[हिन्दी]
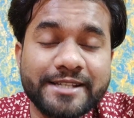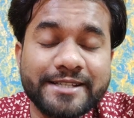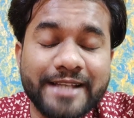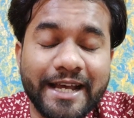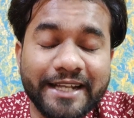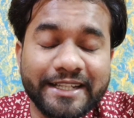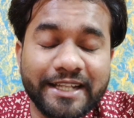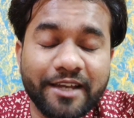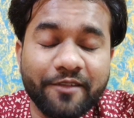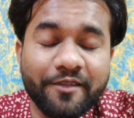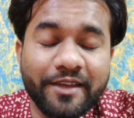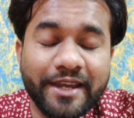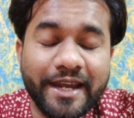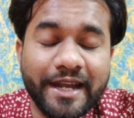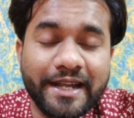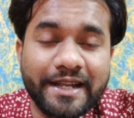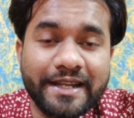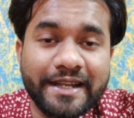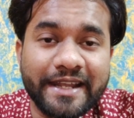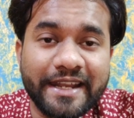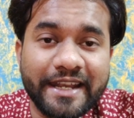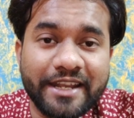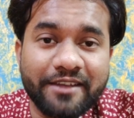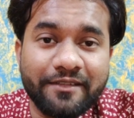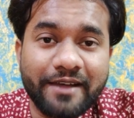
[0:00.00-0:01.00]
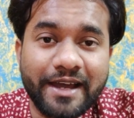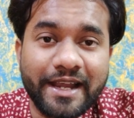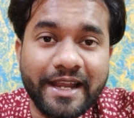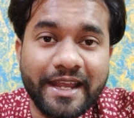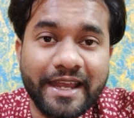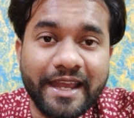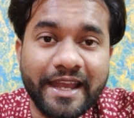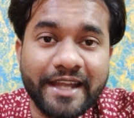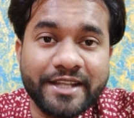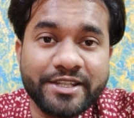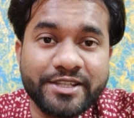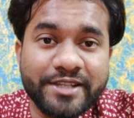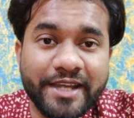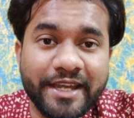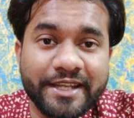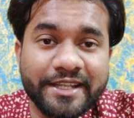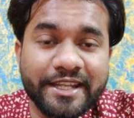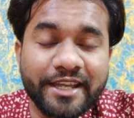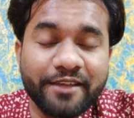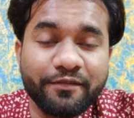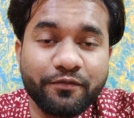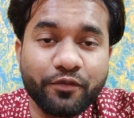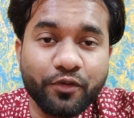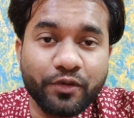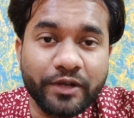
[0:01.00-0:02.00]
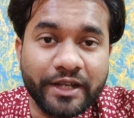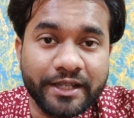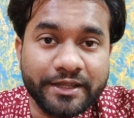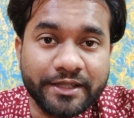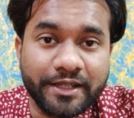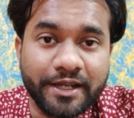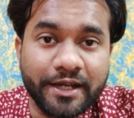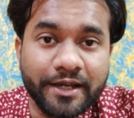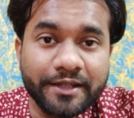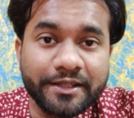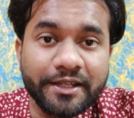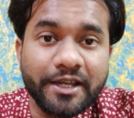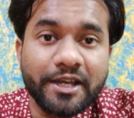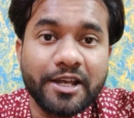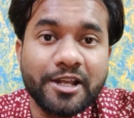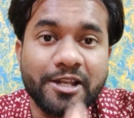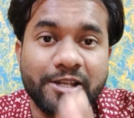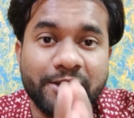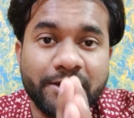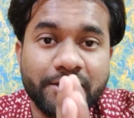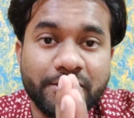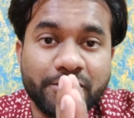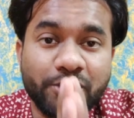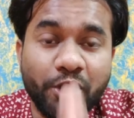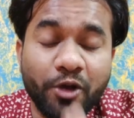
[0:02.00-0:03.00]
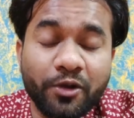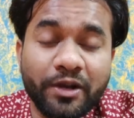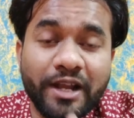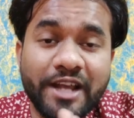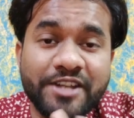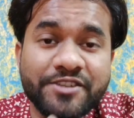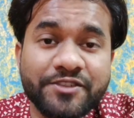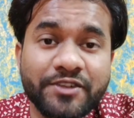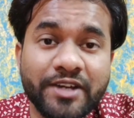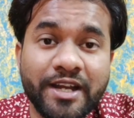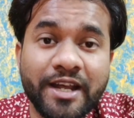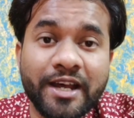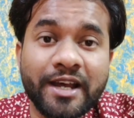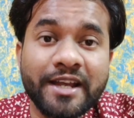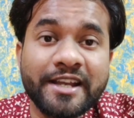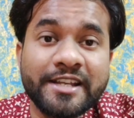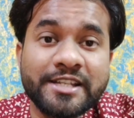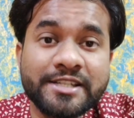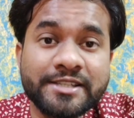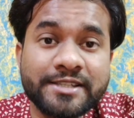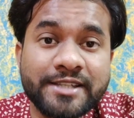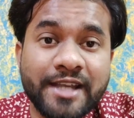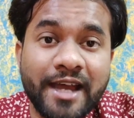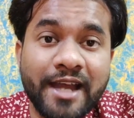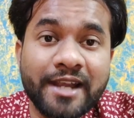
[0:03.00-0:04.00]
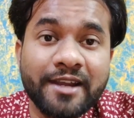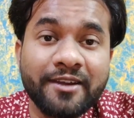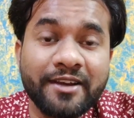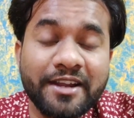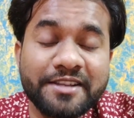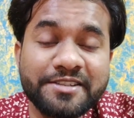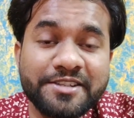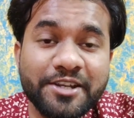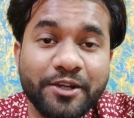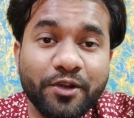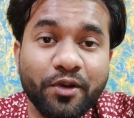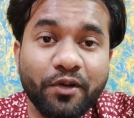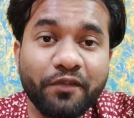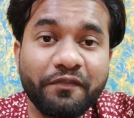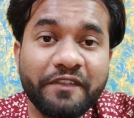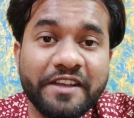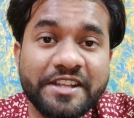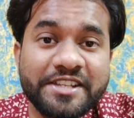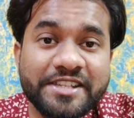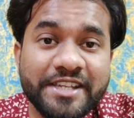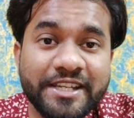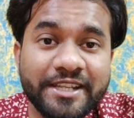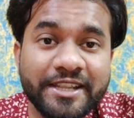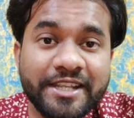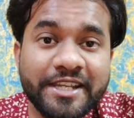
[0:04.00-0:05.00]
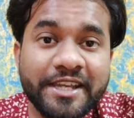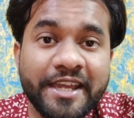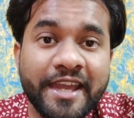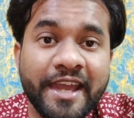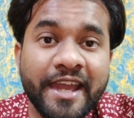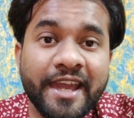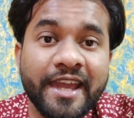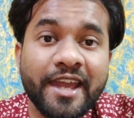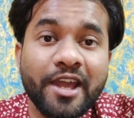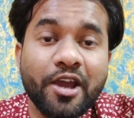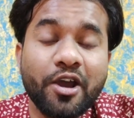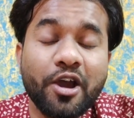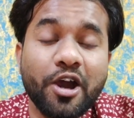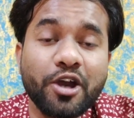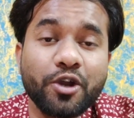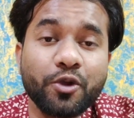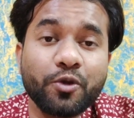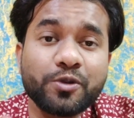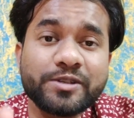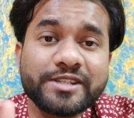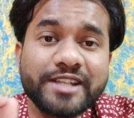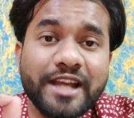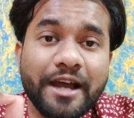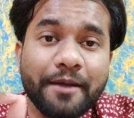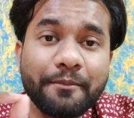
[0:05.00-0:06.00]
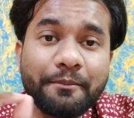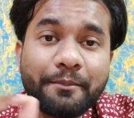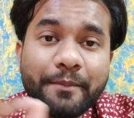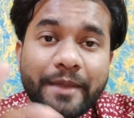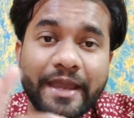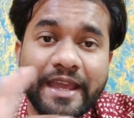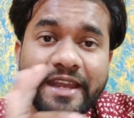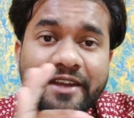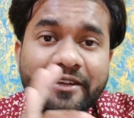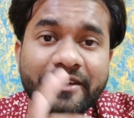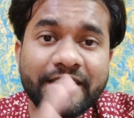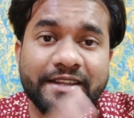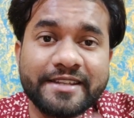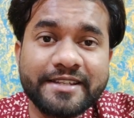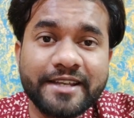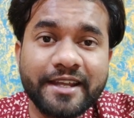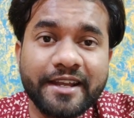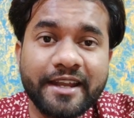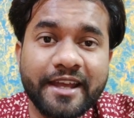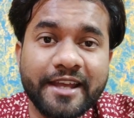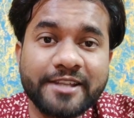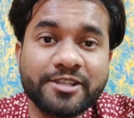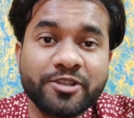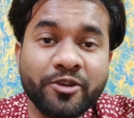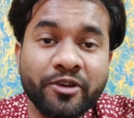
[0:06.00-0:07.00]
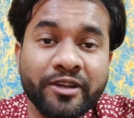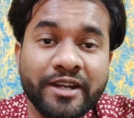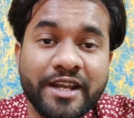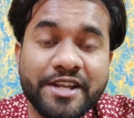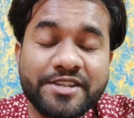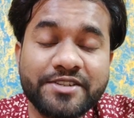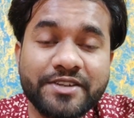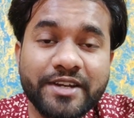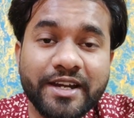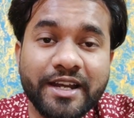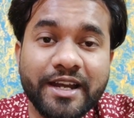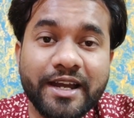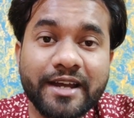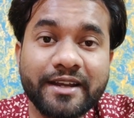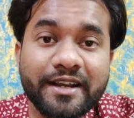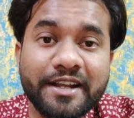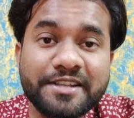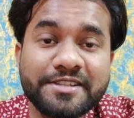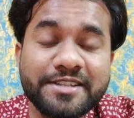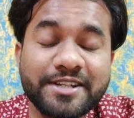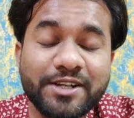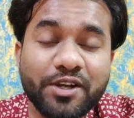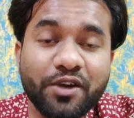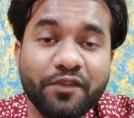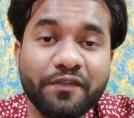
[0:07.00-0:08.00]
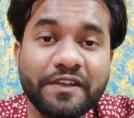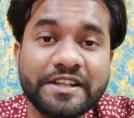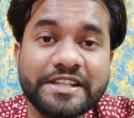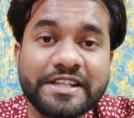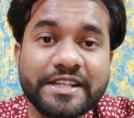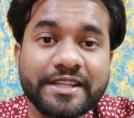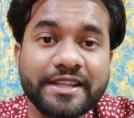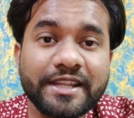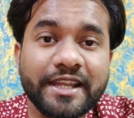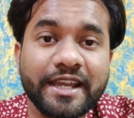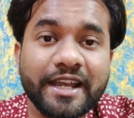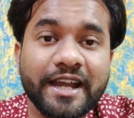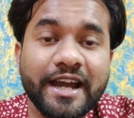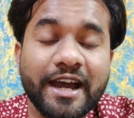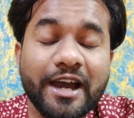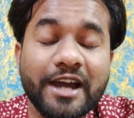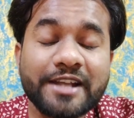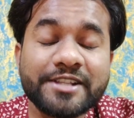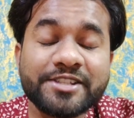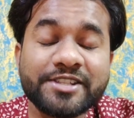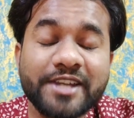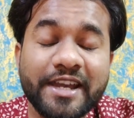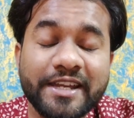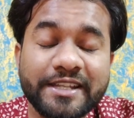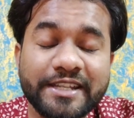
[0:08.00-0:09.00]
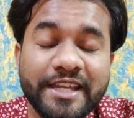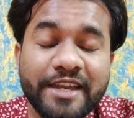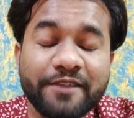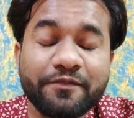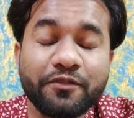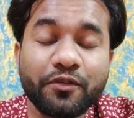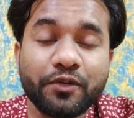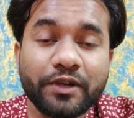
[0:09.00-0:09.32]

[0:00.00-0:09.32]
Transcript: ज़्यादा विकेट लेने वाले हैं जयदेव उनत्कत सौराष्ट्र इस साल रणजी ट्रॉफी जीती है और उसका मेन रीज़न है सौराष्ट्र का रणजी ट्रॉफी जीतने का जयदेव